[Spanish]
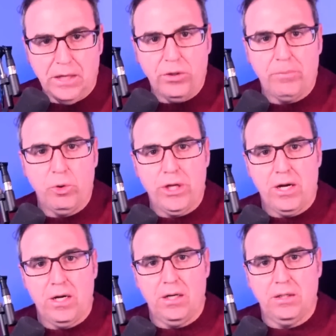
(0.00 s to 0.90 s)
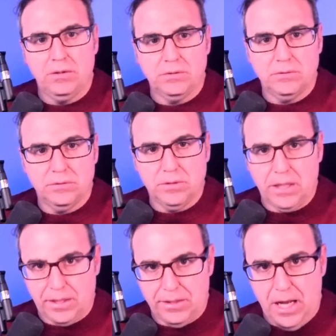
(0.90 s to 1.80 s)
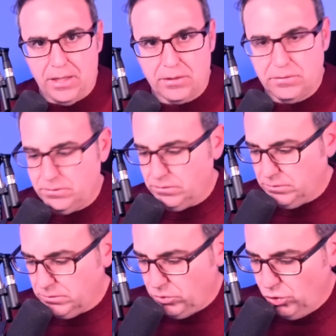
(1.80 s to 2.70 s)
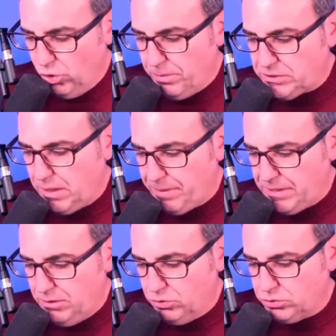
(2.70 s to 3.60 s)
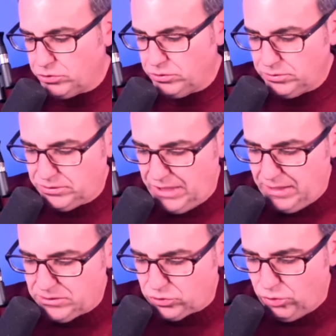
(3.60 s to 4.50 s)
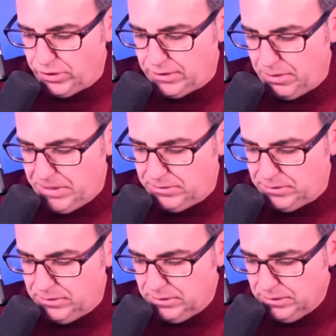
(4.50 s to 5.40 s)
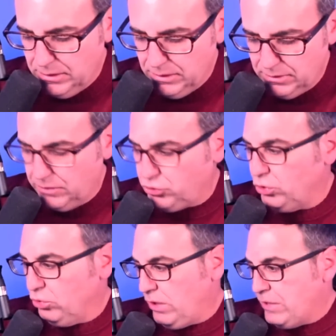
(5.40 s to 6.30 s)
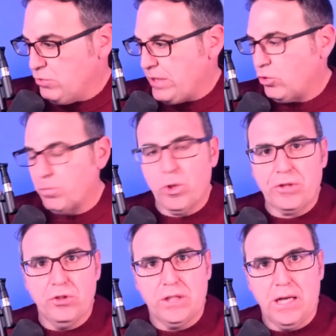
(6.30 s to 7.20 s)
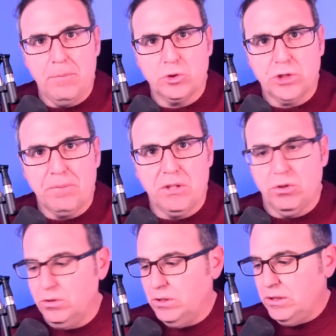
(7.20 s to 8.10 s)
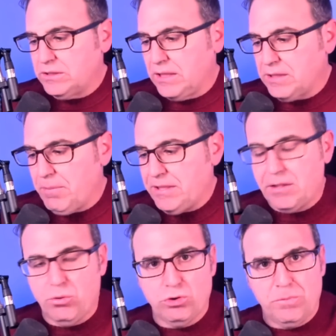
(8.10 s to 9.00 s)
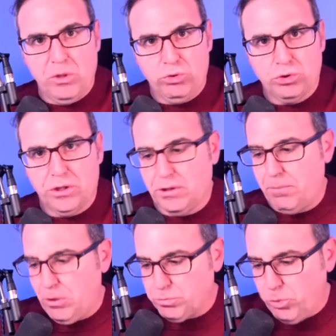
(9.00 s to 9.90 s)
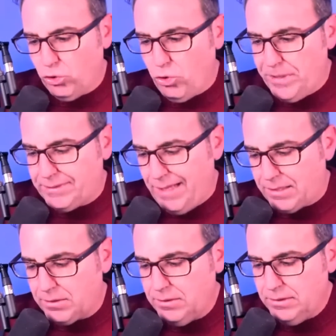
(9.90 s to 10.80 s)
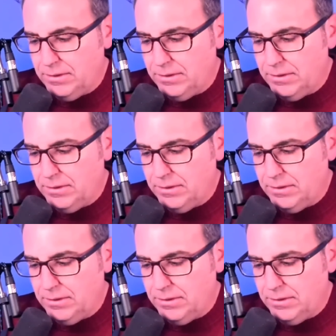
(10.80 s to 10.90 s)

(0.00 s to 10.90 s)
ahora voy a, a radiar con nombres y apellidos, tres concretamente, de hecho hay una incorporación que la hemos sabido escasamente hace unos minutos y que también os puedo comentar,